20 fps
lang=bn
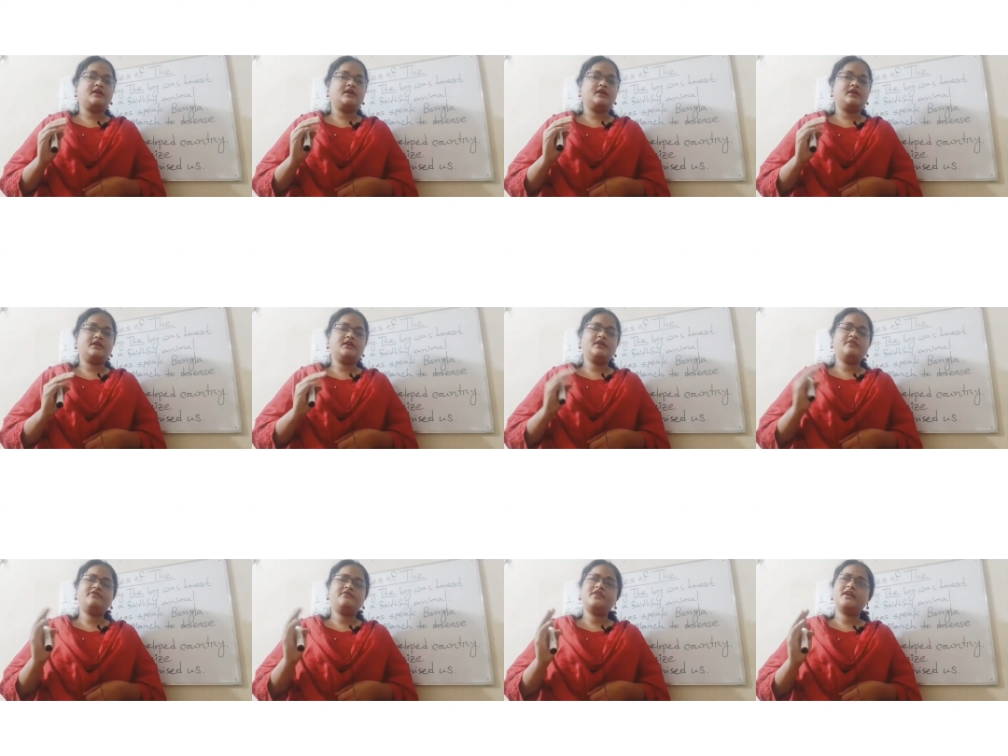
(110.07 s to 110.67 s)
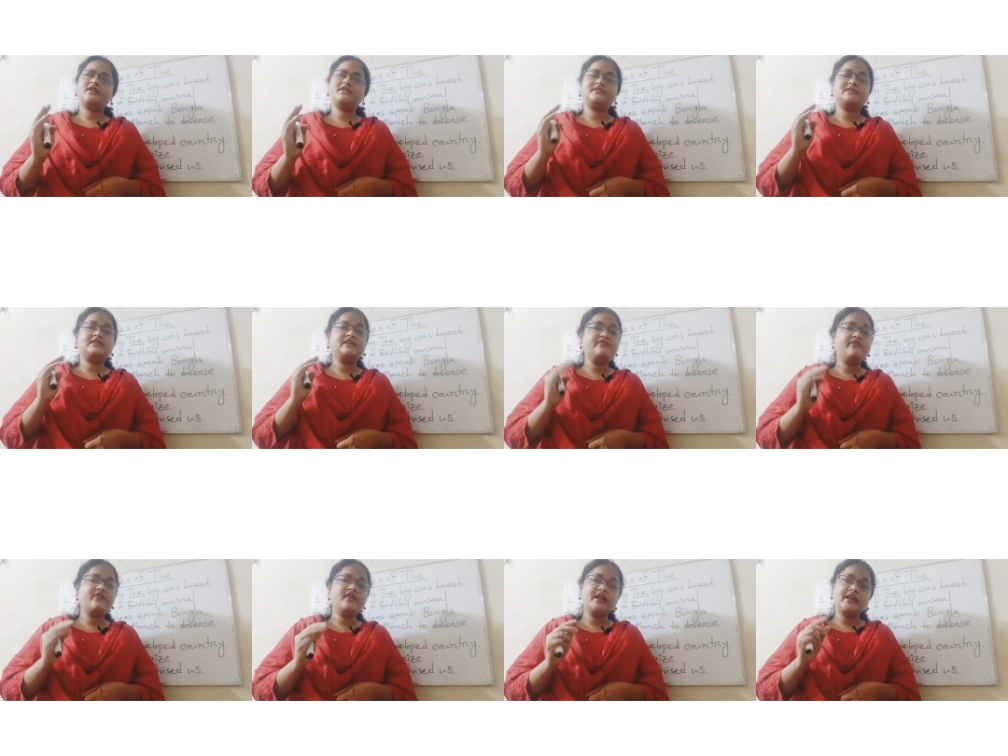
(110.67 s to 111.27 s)
ইফ দেয়ার ইজ
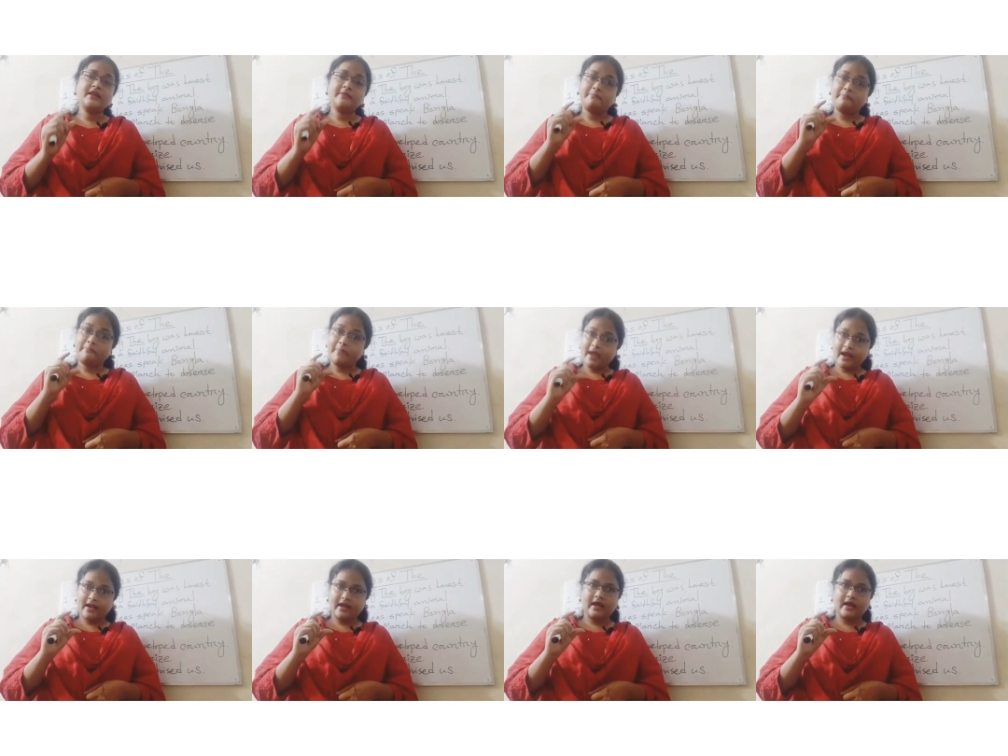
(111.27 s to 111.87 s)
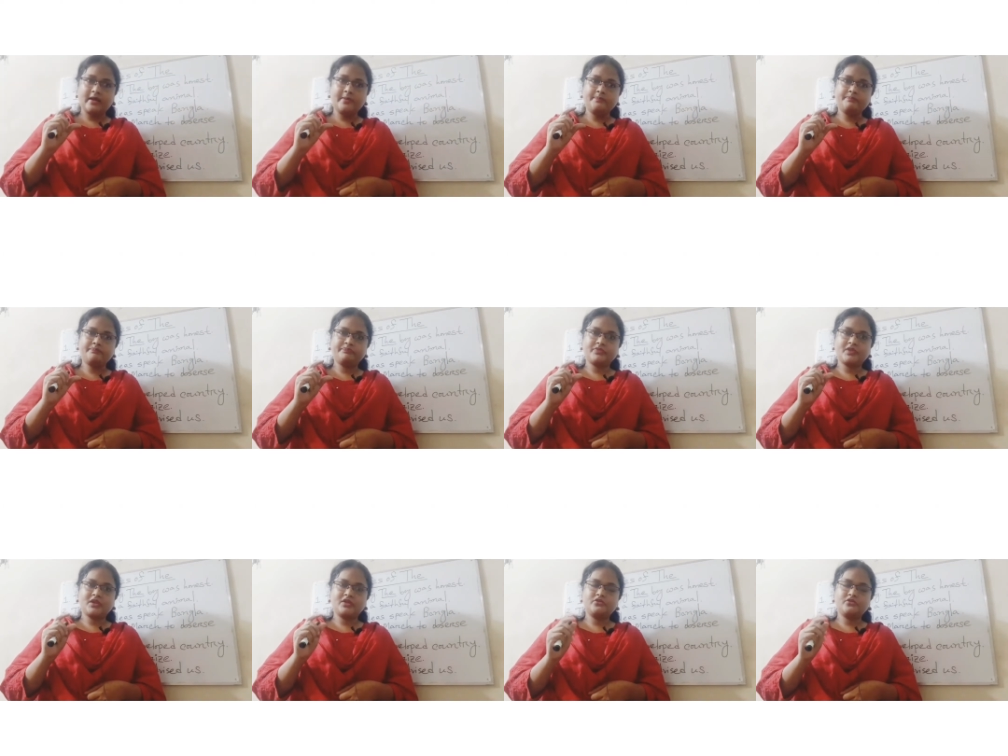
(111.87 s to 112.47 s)
গিভেন এনি প্যারা
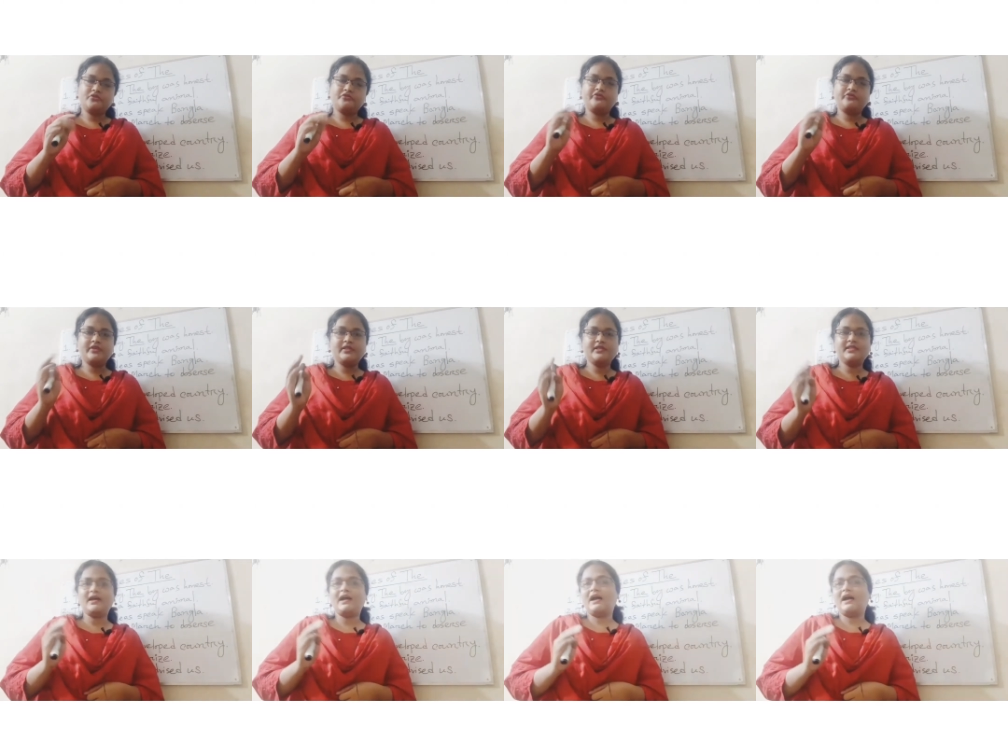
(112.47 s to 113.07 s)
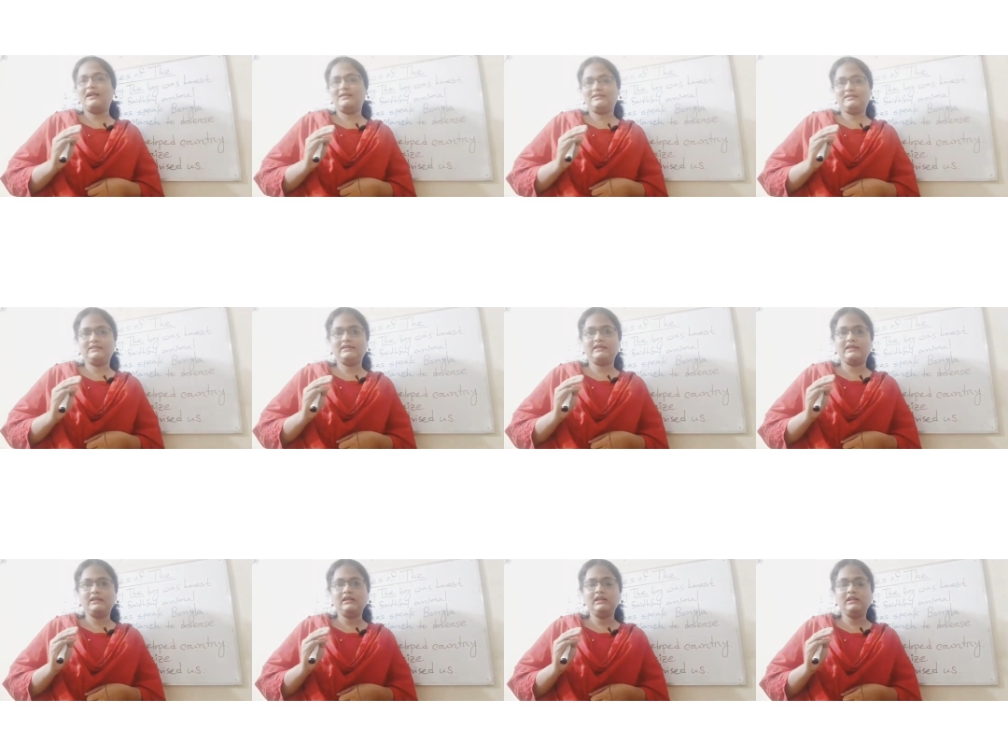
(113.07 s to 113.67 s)
টু ফিল দ্য
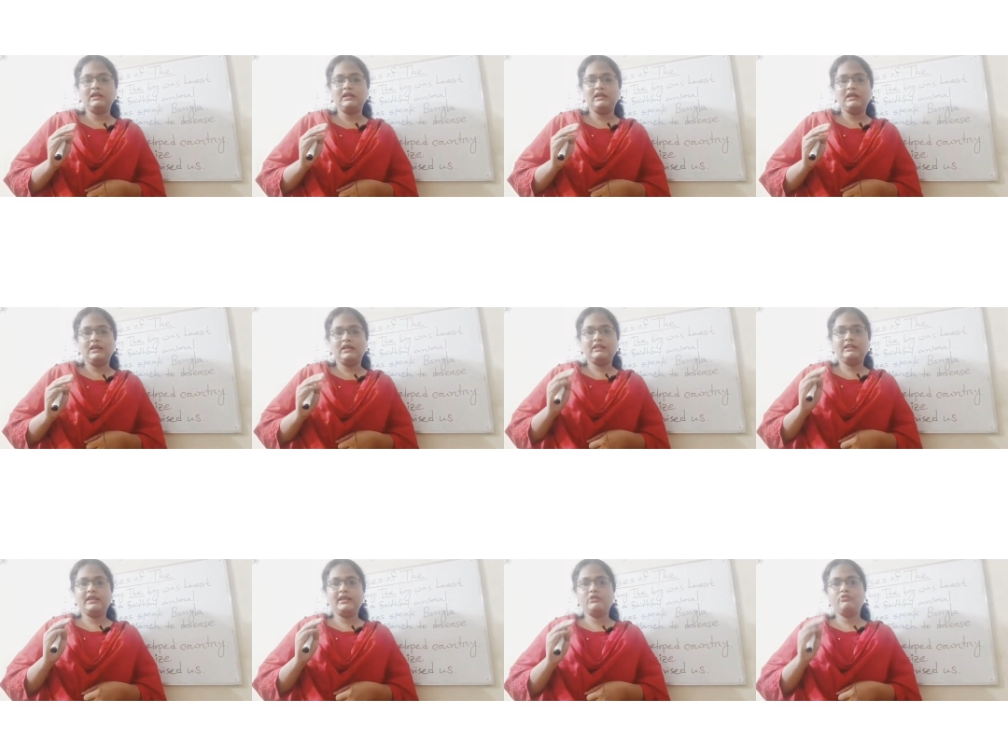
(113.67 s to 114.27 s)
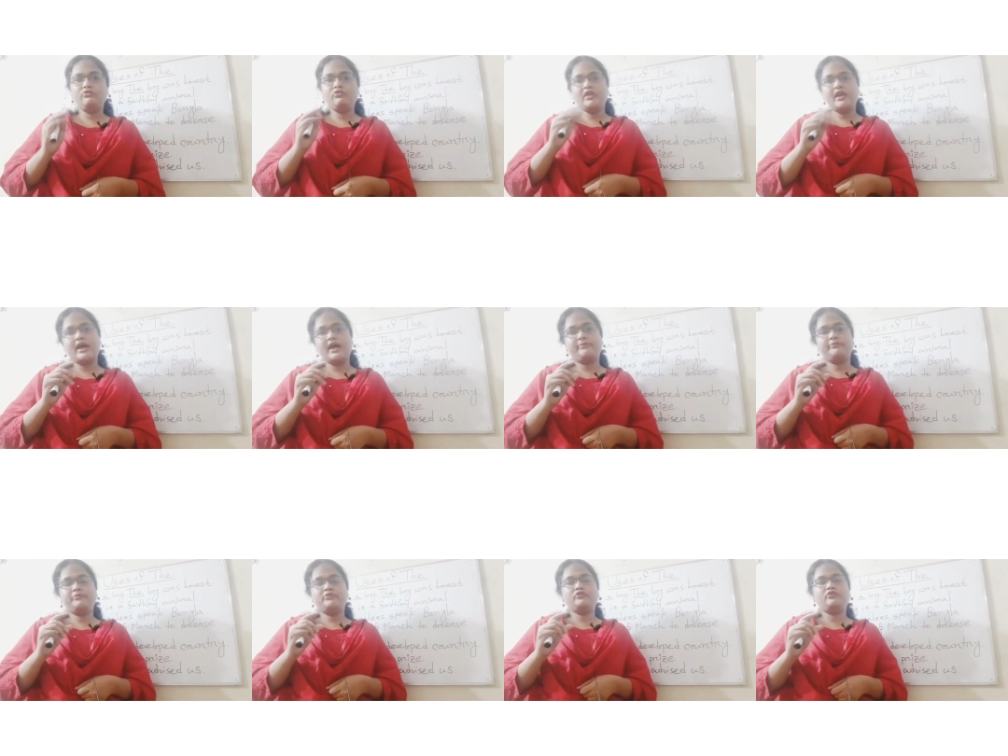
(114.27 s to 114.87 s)
আর্টিকেল দেন উই
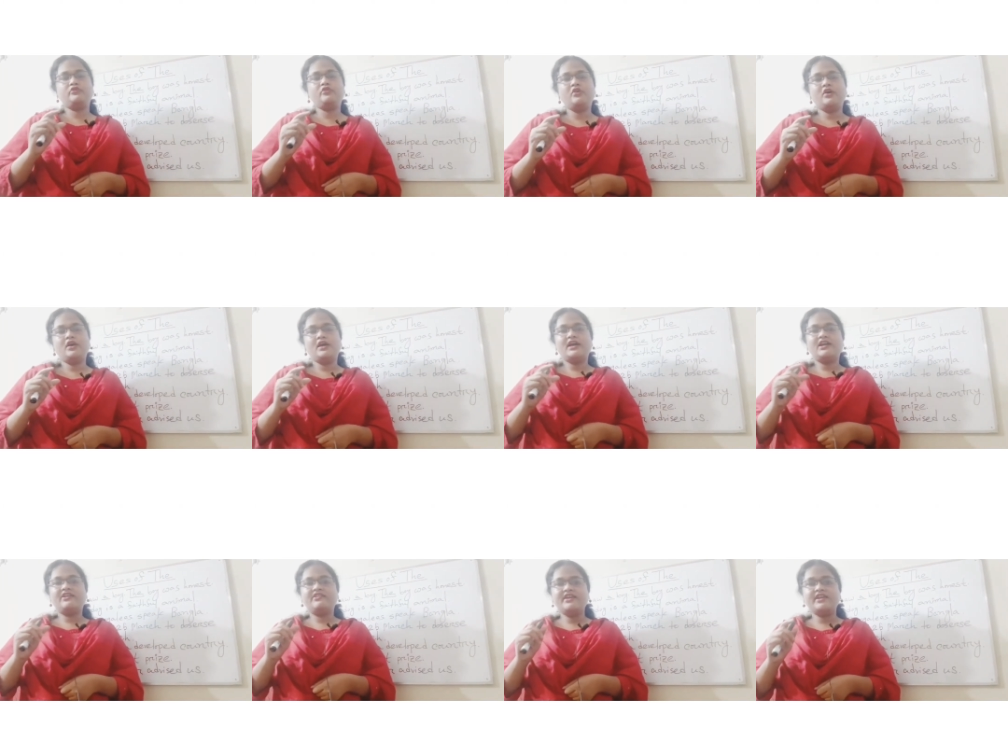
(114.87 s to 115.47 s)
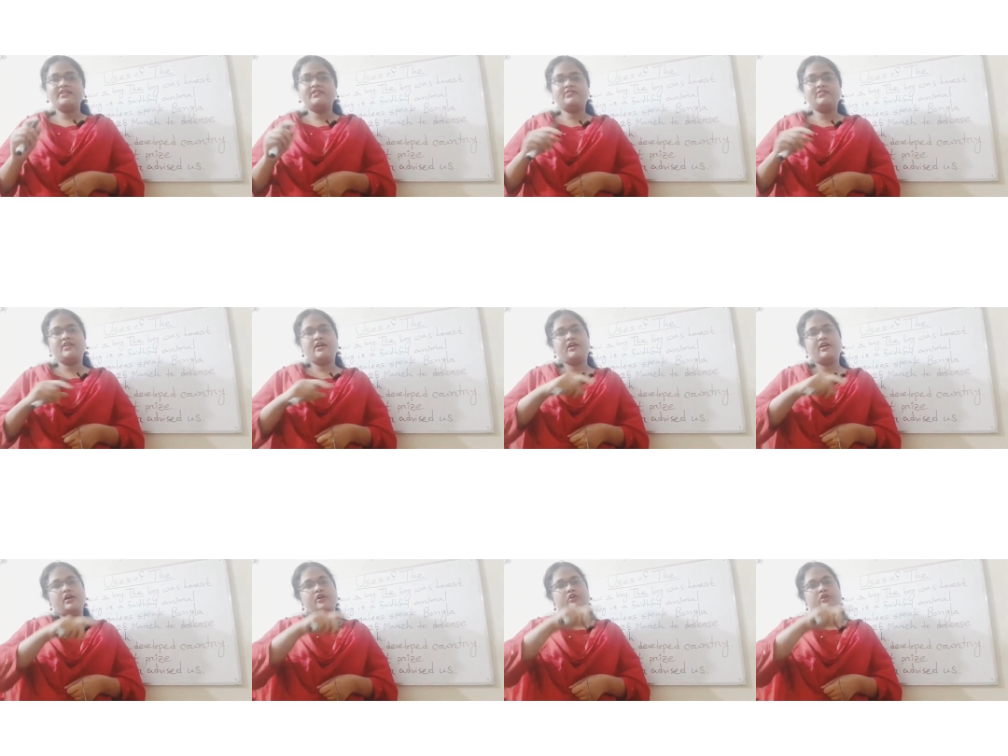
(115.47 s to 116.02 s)
হ্যাভ টু রিড দ্য